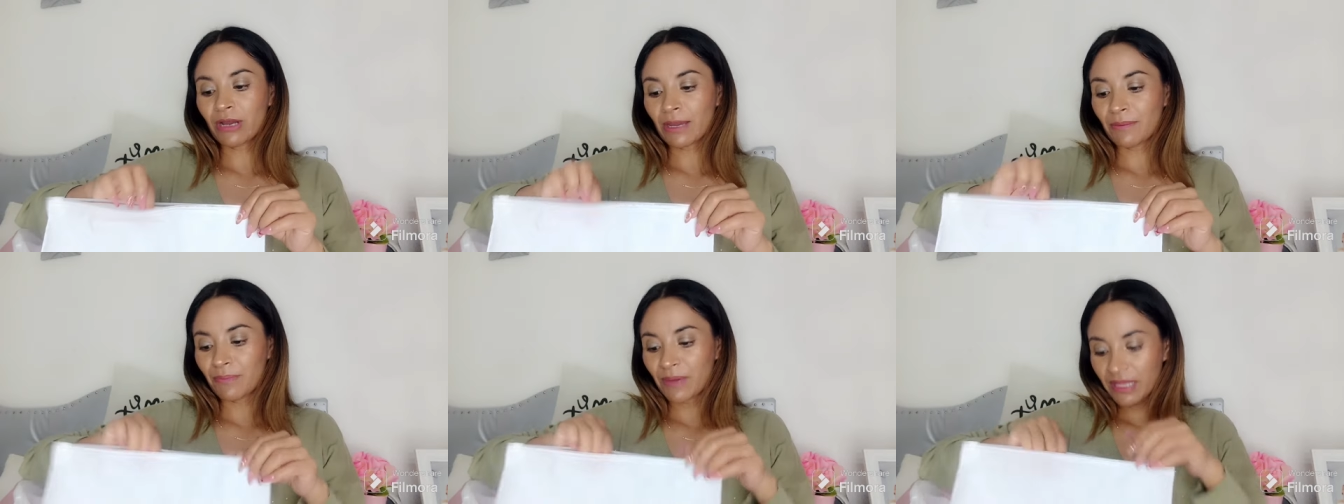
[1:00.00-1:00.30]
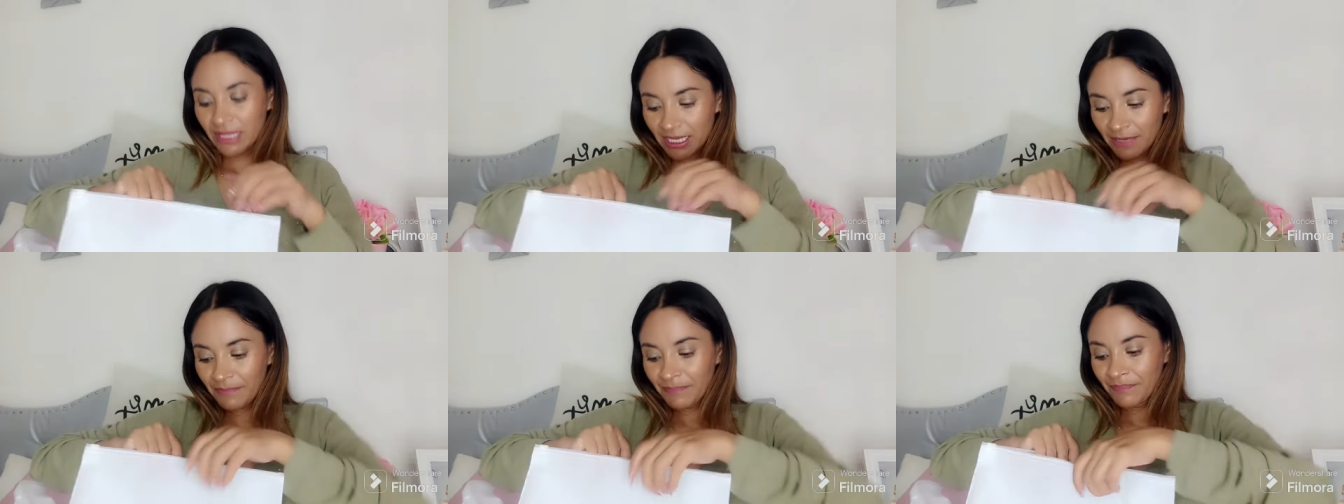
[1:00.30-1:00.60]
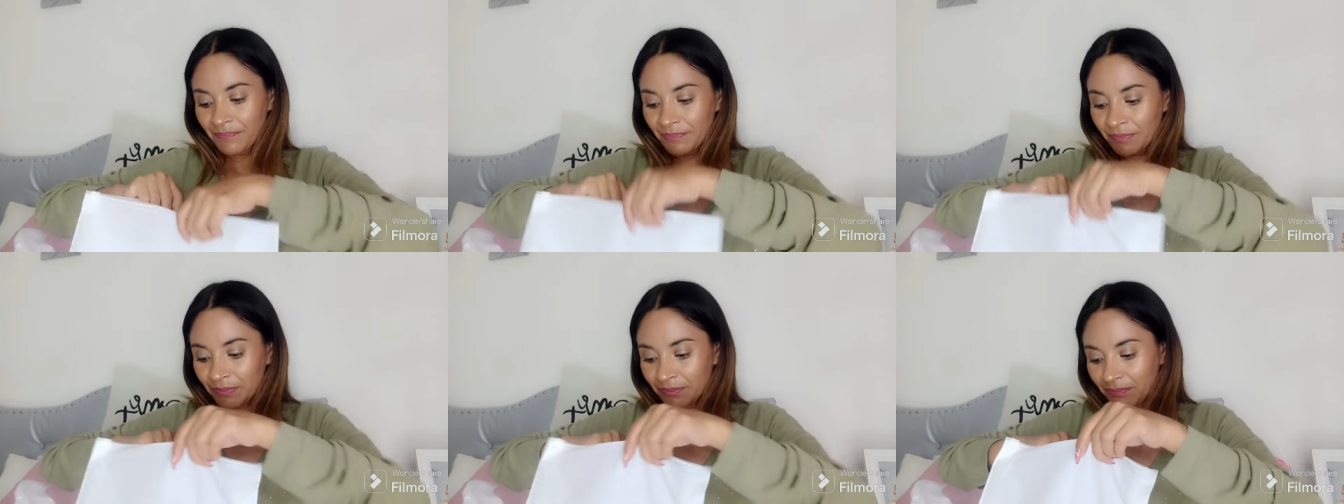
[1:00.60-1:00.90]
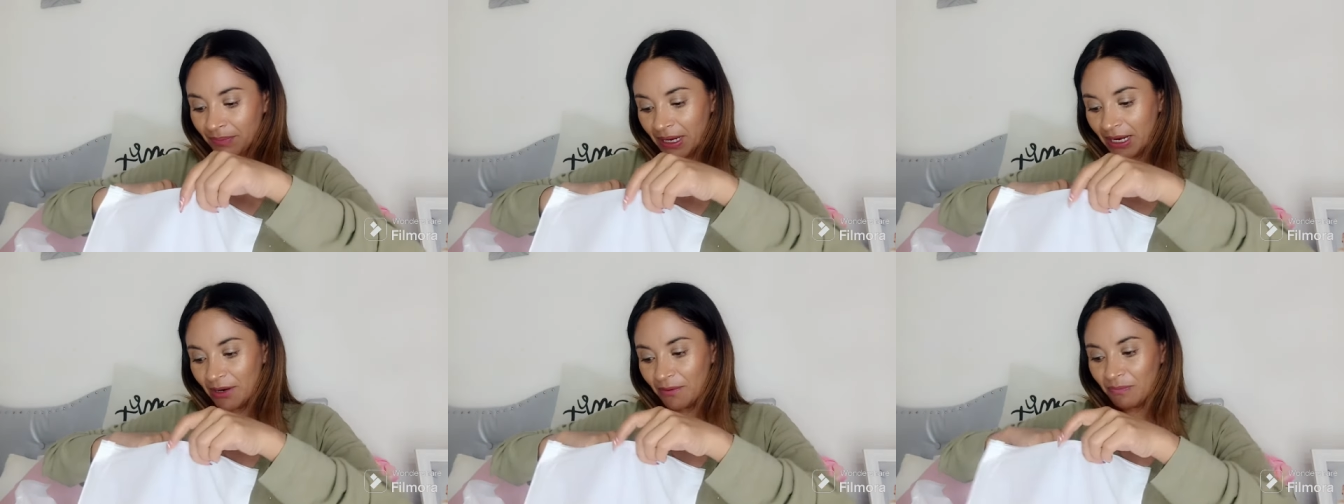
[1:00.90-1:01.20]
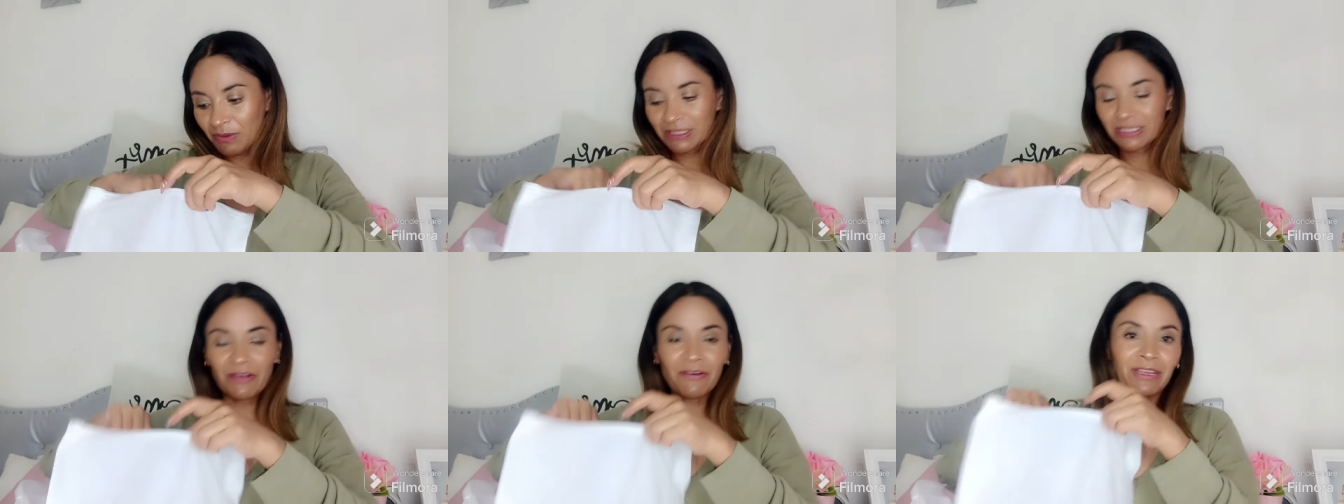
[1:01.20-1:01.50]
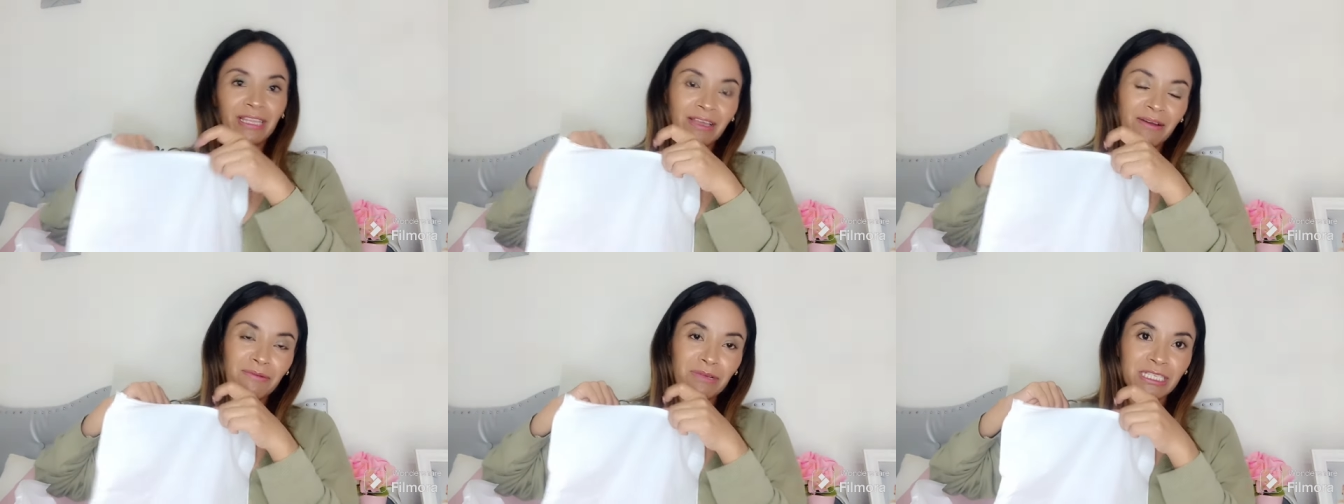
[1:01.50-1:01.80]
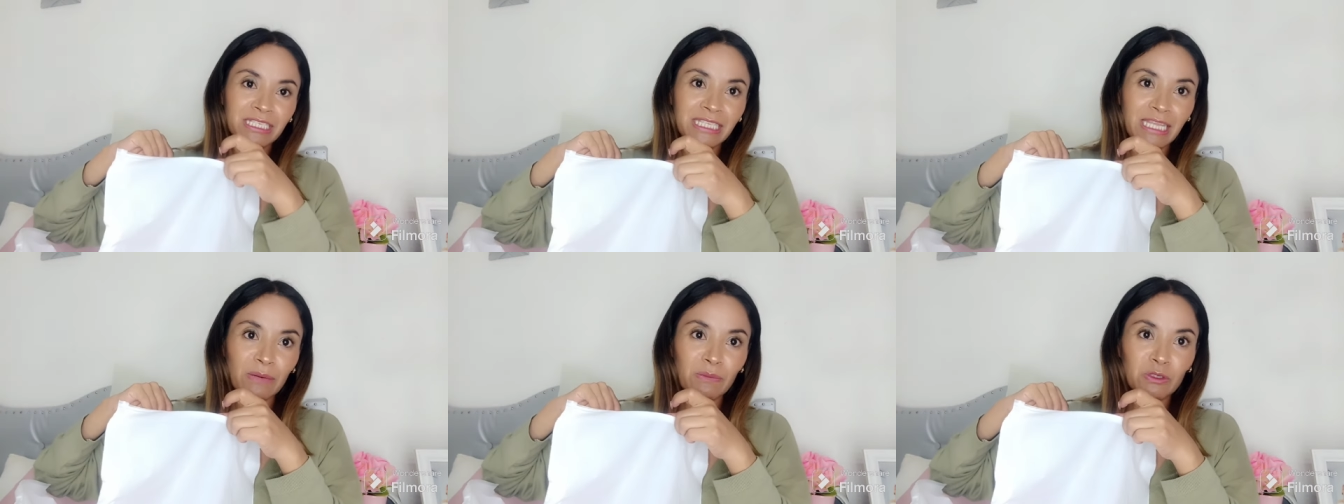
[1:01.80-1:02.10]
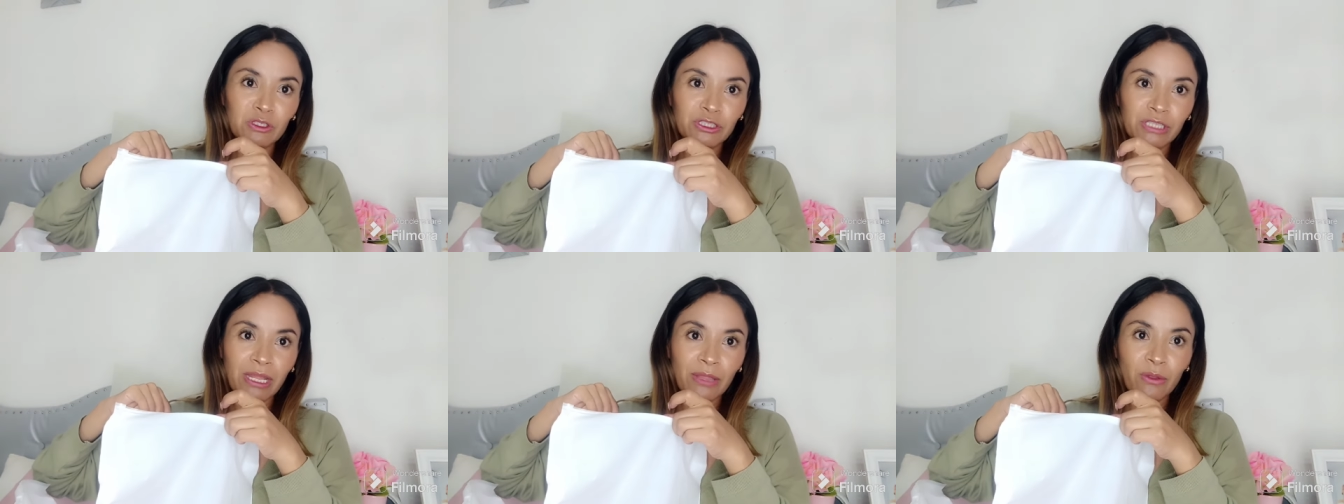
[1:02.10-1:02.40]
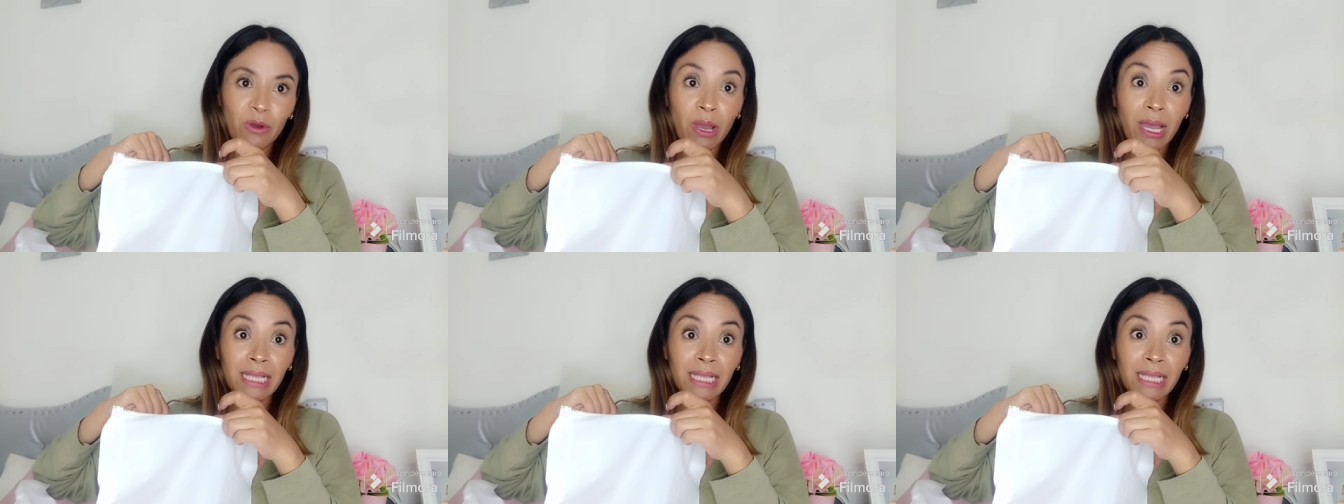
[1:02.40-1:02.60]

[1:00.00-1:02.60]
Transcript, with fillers: que pedí, pero pues ahorita vamos a estar mostrando